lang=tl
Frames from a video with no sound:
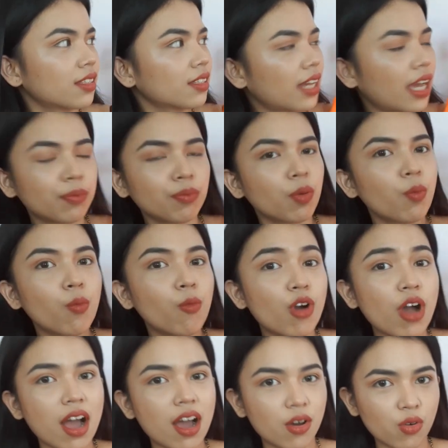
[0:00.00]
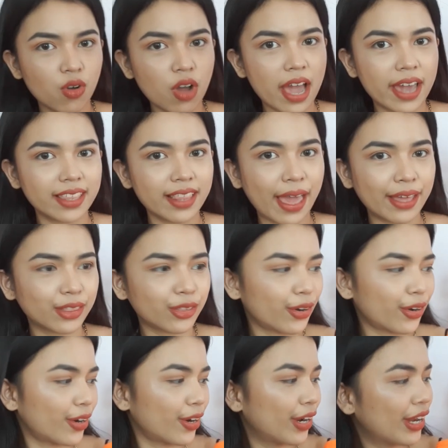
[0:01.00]
Kahit magmumukha akong
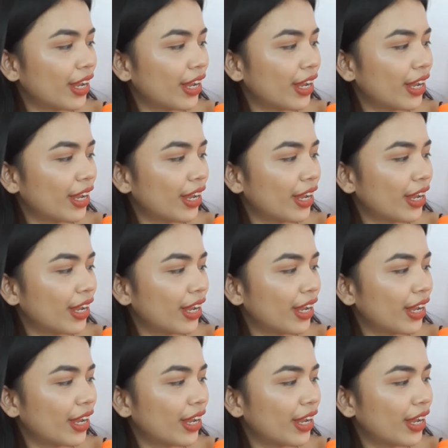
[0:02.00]
highlighter.